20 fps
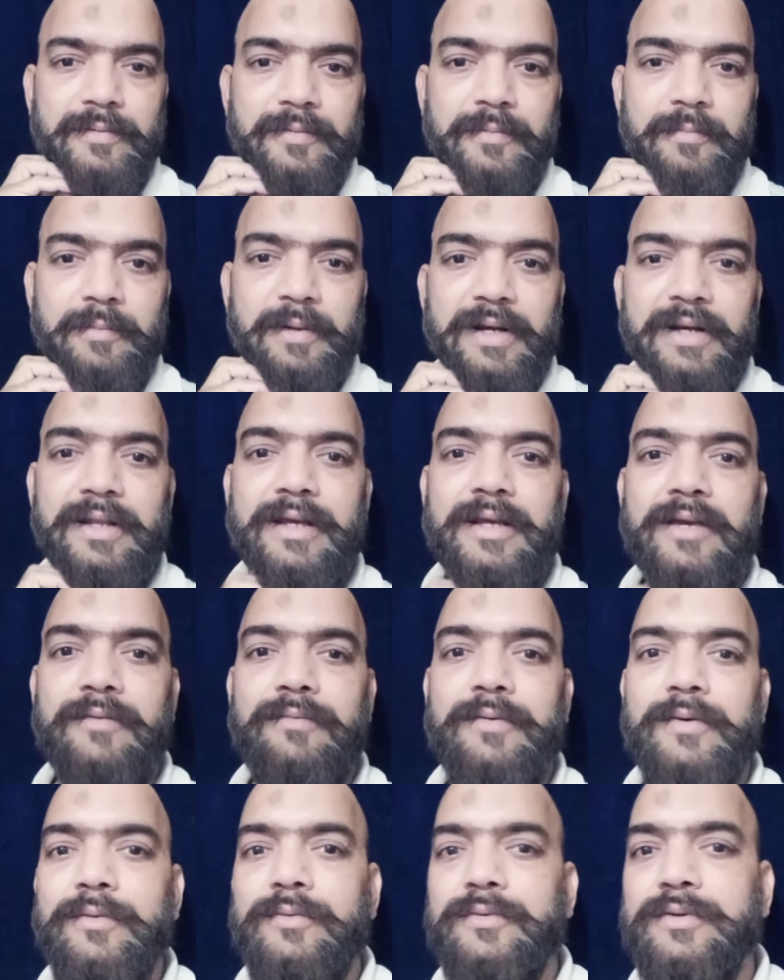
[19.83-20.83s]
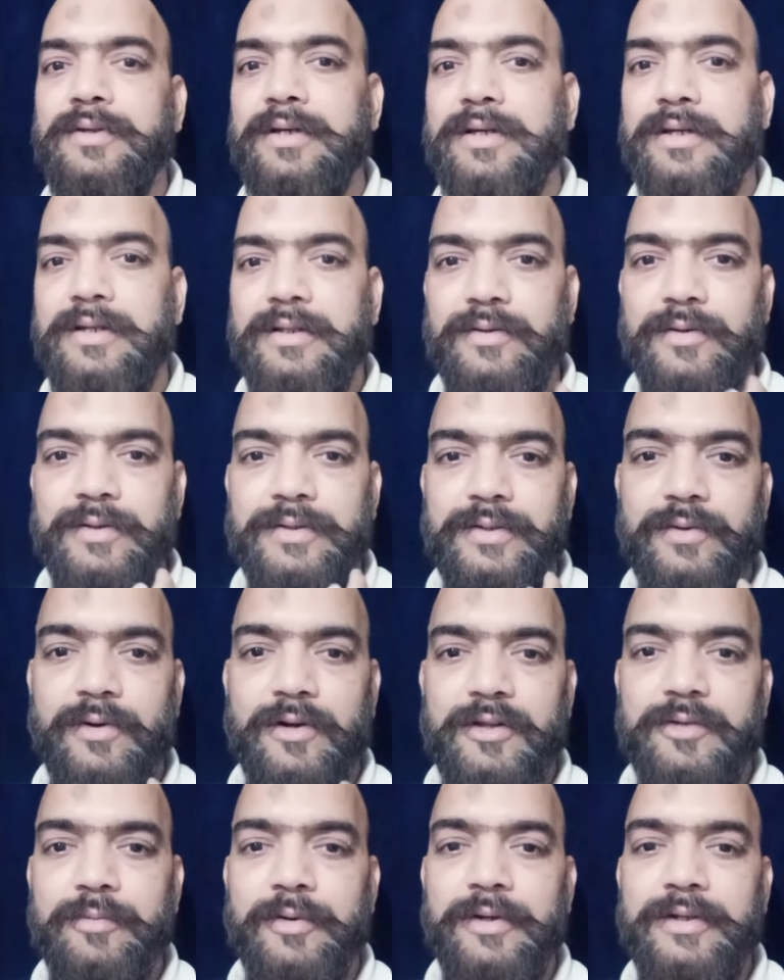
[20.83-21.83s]
बार लिया कि फिर उनसे थोड़ी सी
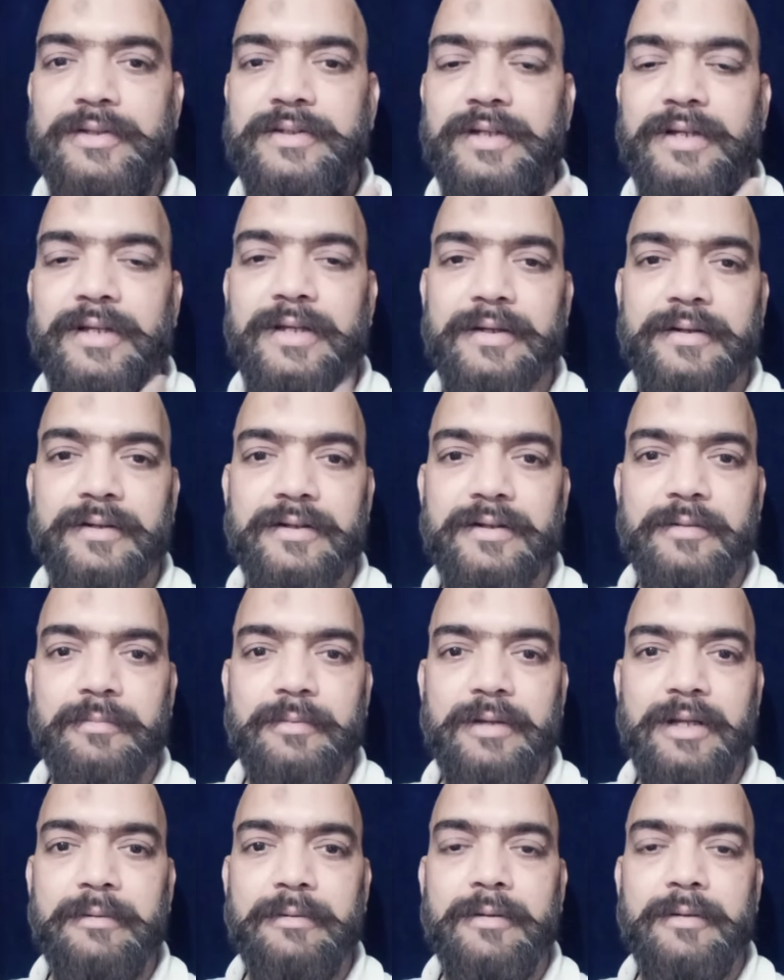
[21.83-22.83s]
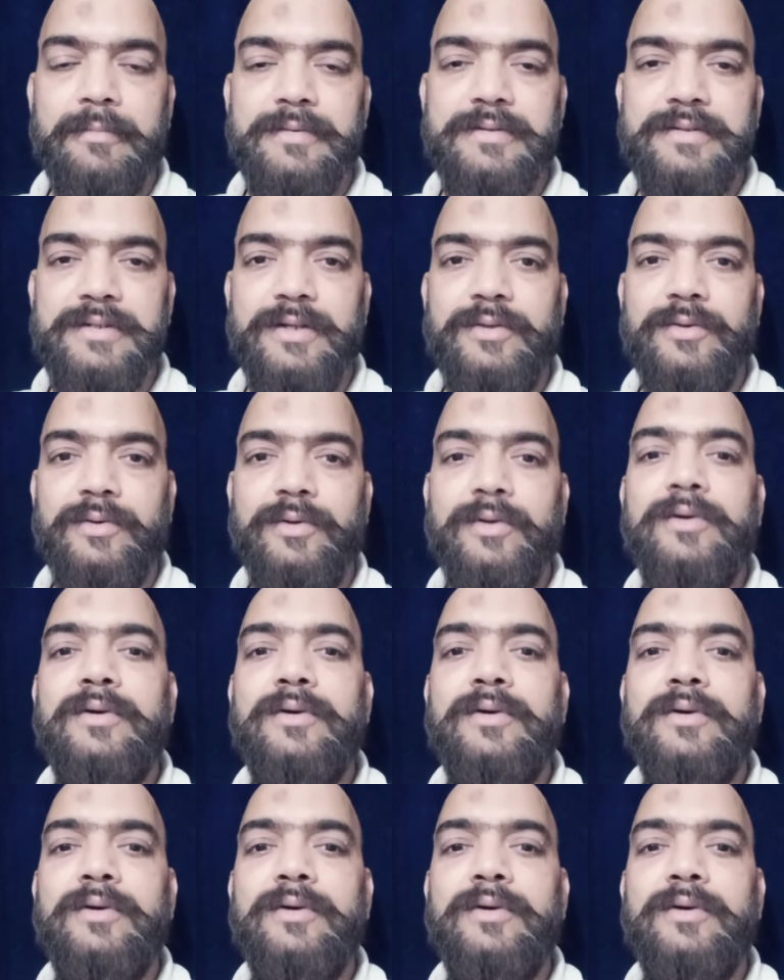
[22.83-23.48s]
कॉरस्पॉन्डिंग चली मैंने कमेंट तो